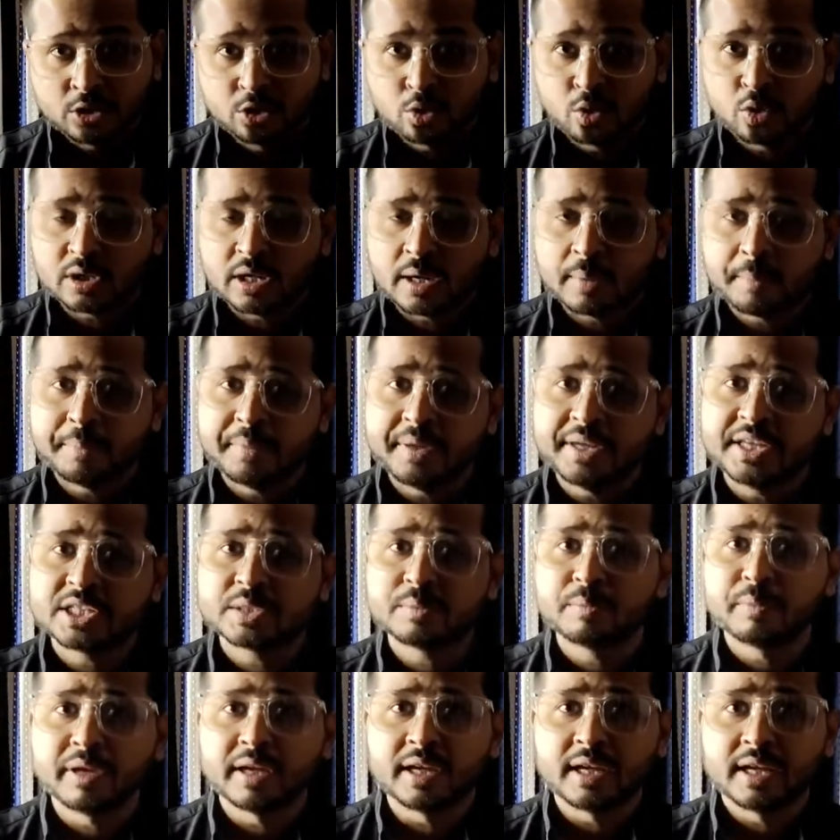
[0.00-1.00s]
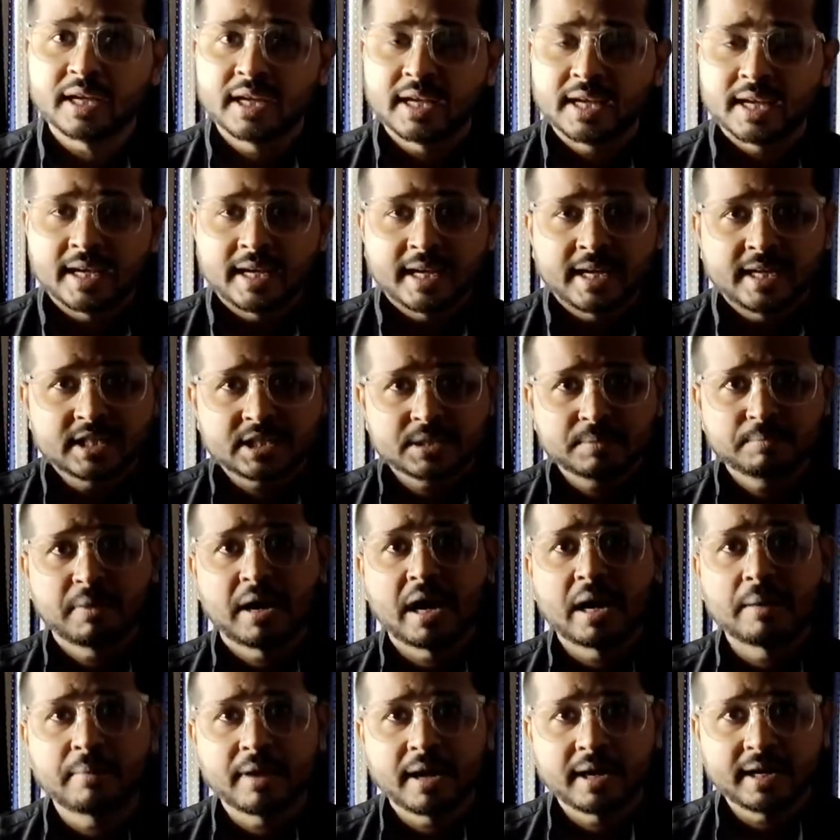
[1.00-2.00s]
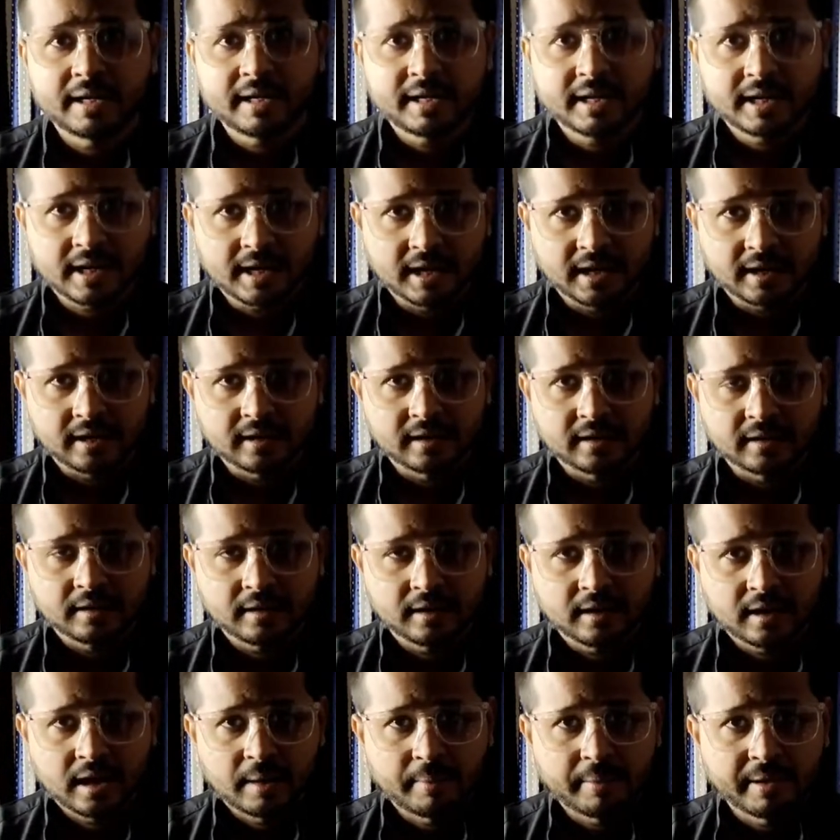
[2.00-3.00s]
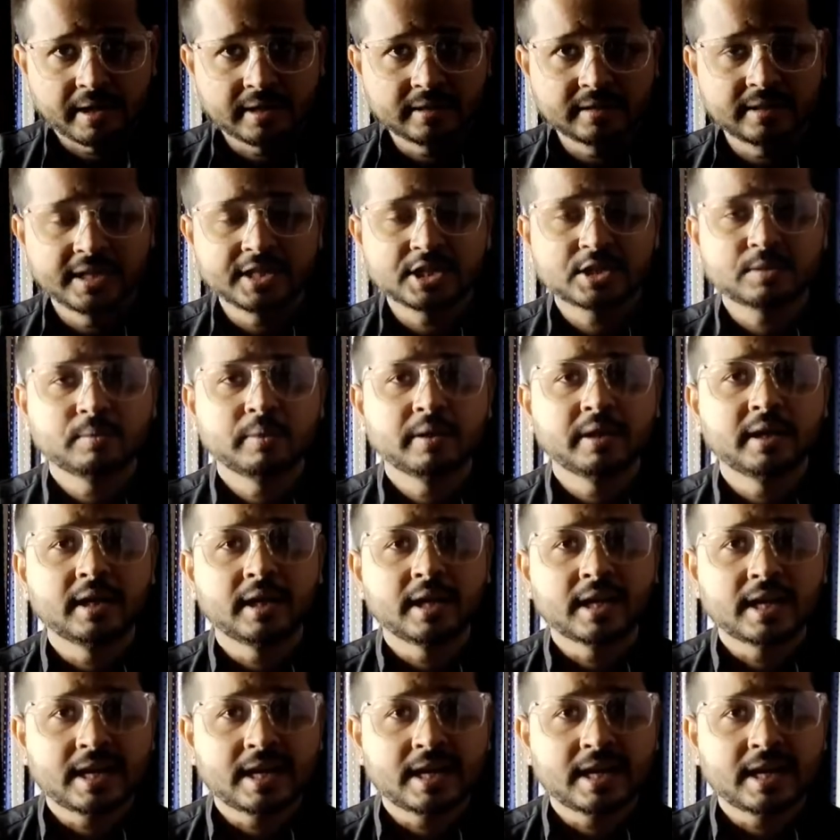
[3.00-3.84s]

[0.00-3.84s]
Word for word: 2020 में इस महामारी के कारण हमारे देश में